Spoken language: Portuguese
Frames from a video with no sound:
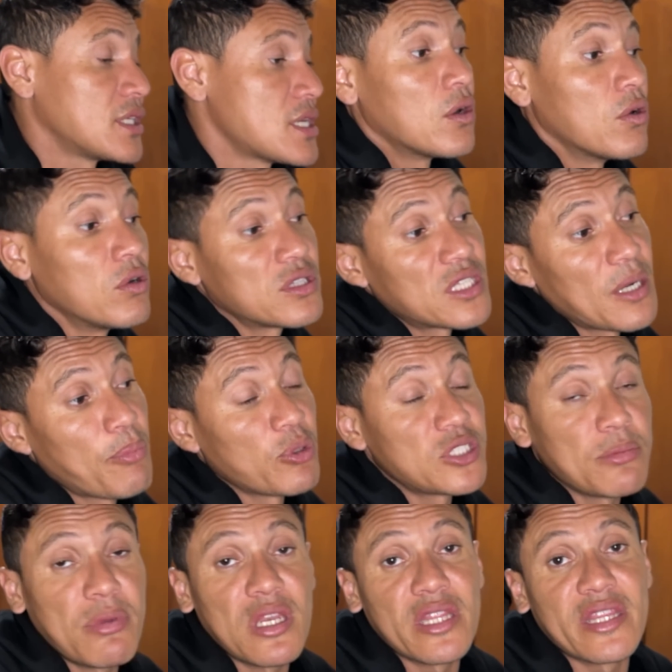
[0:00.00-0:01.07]
Outra
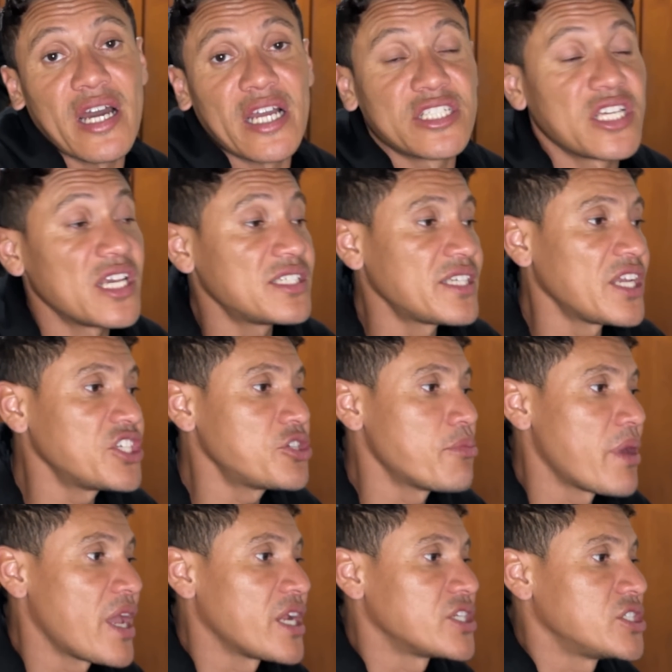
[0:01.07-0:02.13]
possibilidade,
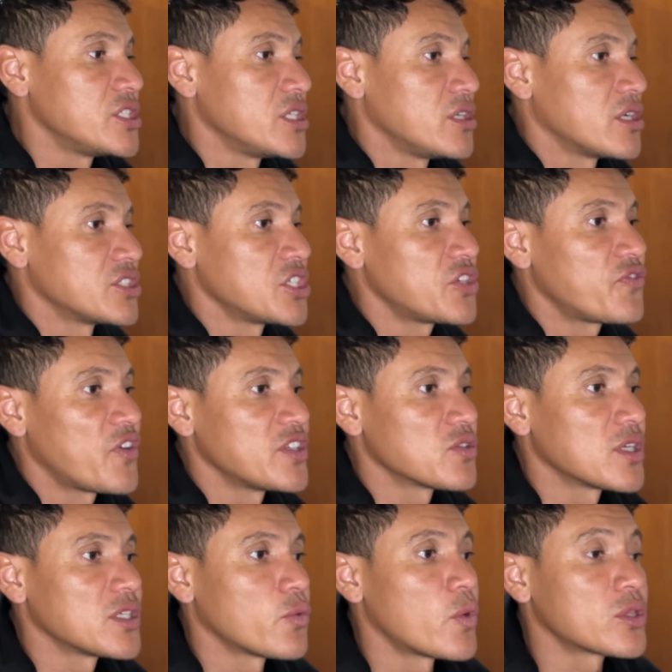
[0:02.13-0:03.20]
recentemente a gente fez uma,
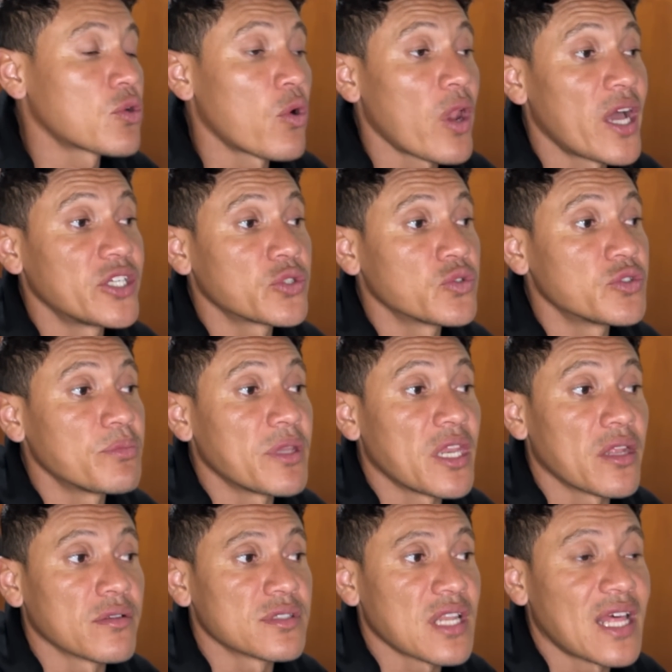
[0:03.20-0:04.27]
uma trollagem com os
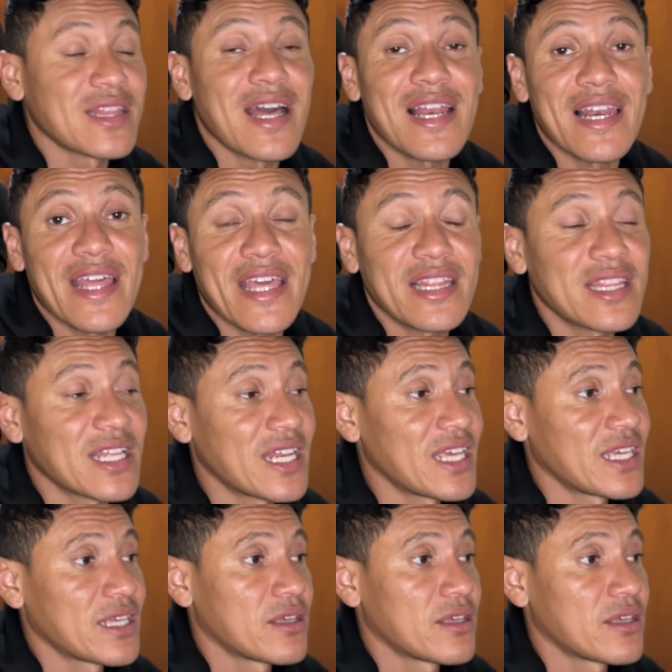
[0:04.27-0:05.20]
meninos lá na lenda, né?